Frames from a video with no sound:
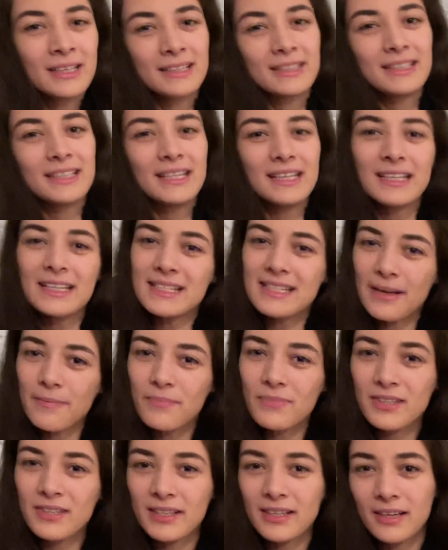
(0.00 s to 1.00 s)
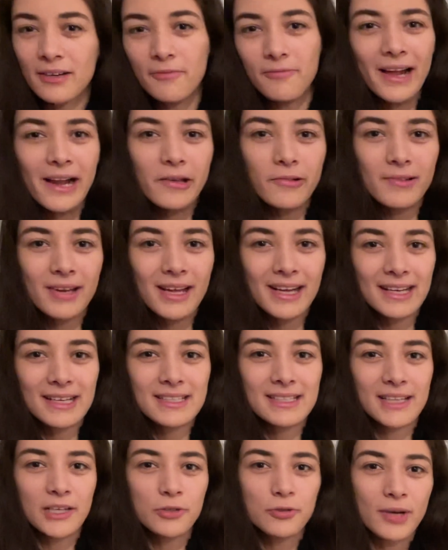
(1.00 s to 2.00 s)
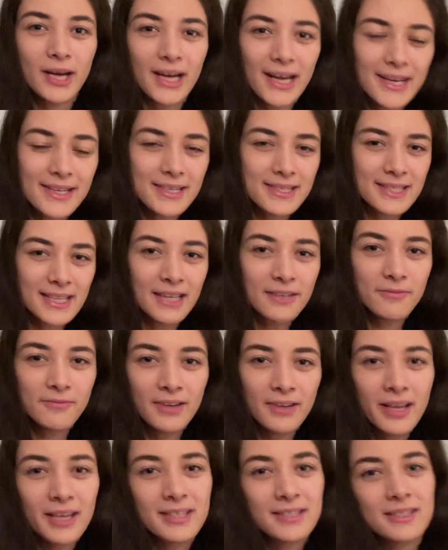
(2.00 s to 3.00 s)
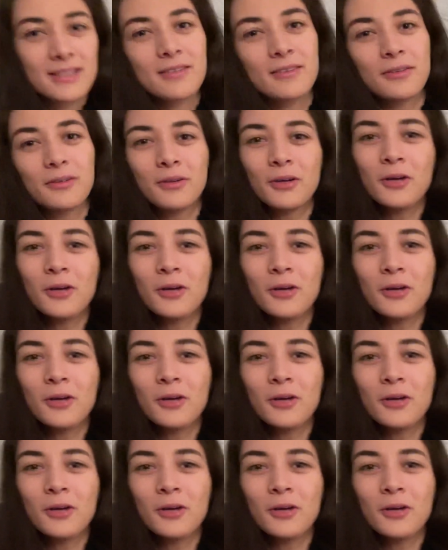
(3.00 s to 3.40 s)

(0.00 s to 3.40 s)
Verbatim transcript: Die gesamte Weltuntergangsentourage ist anwesend.